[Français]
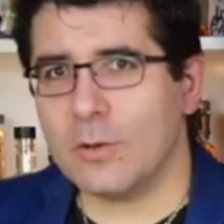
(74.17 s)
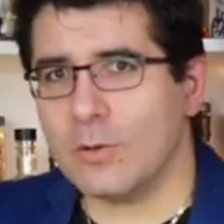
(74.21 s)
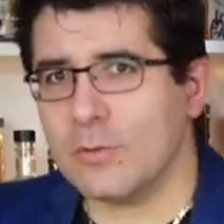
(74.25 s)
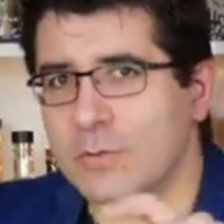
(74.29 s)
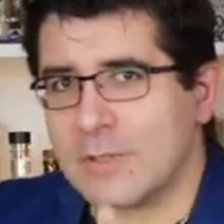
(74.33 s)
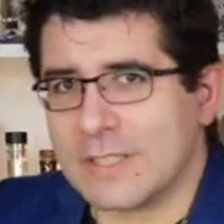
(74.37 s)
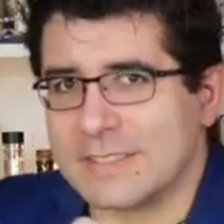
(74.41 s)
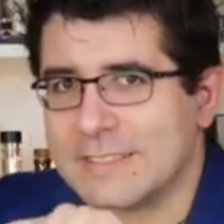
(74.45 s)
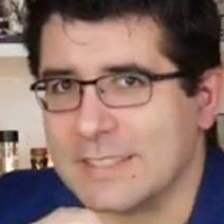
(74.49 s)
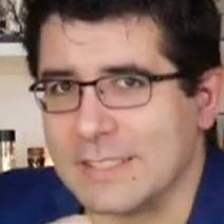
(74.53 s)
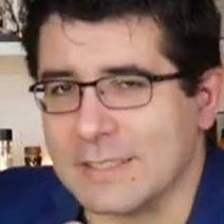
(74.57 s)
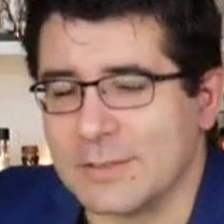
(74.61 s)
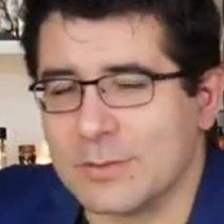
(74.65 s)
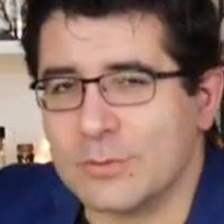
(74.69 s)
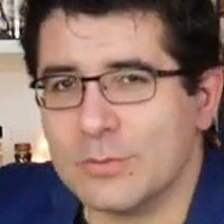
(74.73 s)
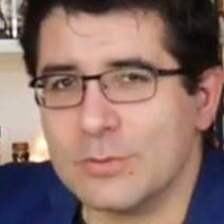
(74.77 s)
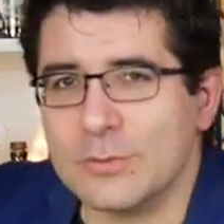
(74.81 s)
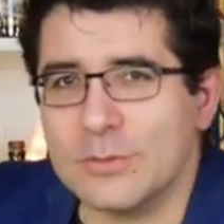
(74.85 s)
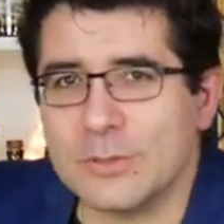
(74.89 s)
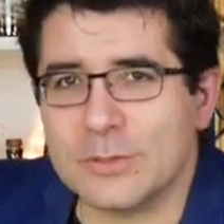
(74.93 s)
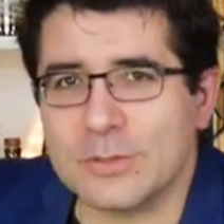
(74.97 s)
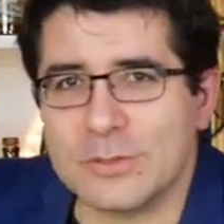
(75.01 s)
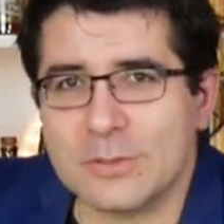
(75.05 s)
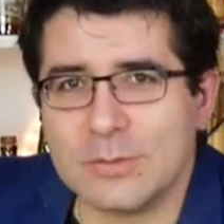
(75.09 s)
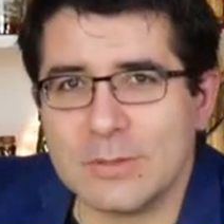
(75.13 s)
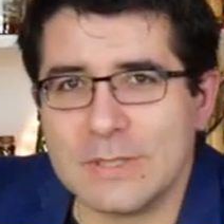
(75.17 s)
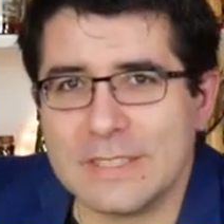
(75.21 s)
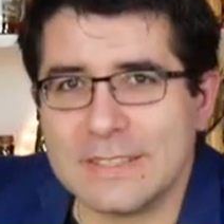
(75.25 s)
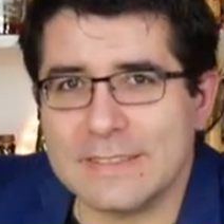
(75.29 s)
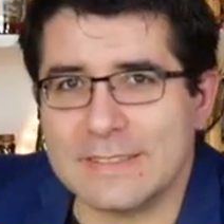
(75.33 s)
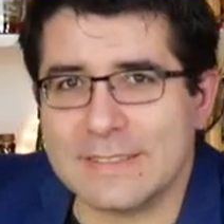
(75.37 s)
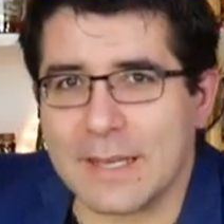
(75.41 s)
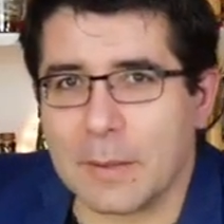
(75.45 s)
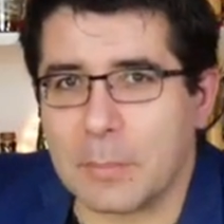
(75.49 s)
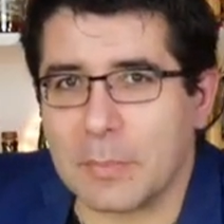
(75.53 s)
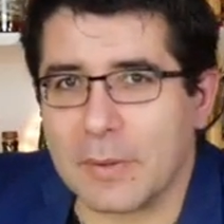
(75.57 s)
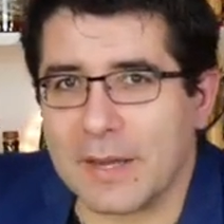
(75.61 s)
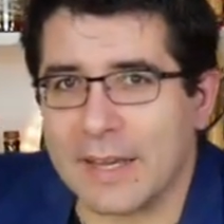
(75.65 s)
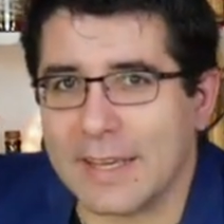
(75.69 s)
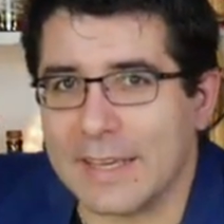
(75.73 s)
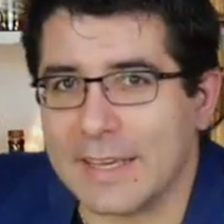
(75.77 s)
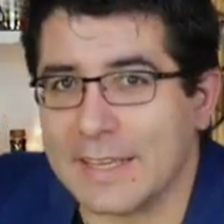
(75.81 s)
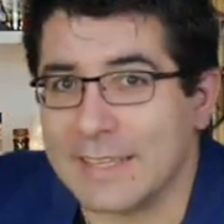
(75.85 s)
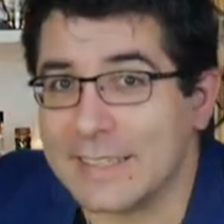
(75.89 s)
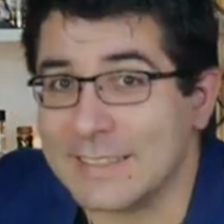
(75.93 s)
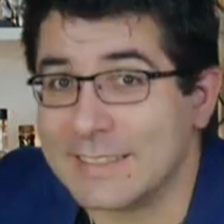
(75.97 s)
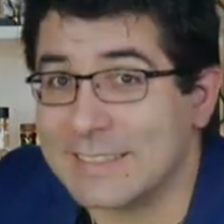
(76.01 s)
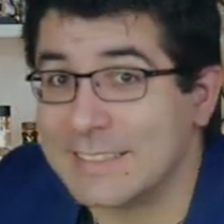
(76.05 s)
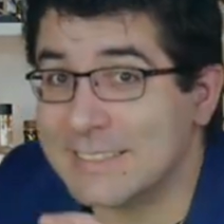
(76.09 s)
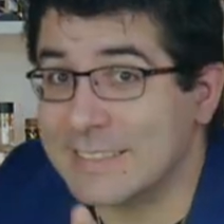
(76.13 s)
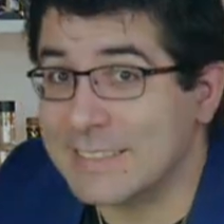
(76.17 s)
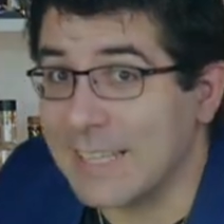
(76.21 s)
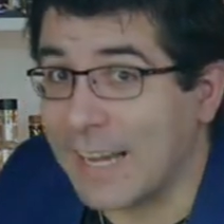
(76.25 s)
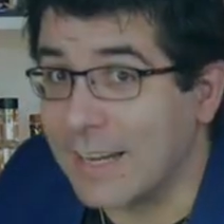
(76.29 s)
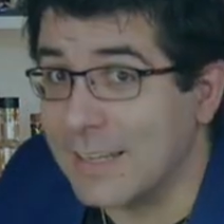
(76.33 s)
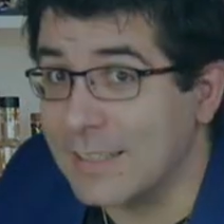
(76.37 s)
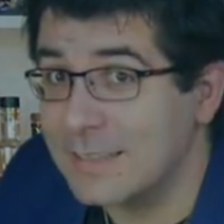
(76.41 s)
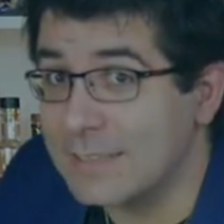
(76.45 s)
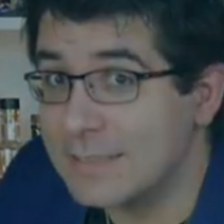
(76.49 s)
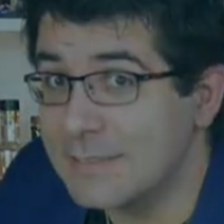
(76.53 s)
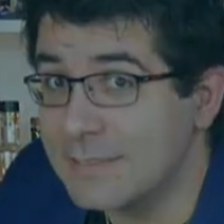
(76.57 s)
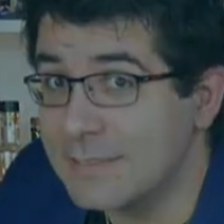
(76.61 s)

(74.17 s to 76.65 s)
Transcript: On voit ça tout de suite après ça.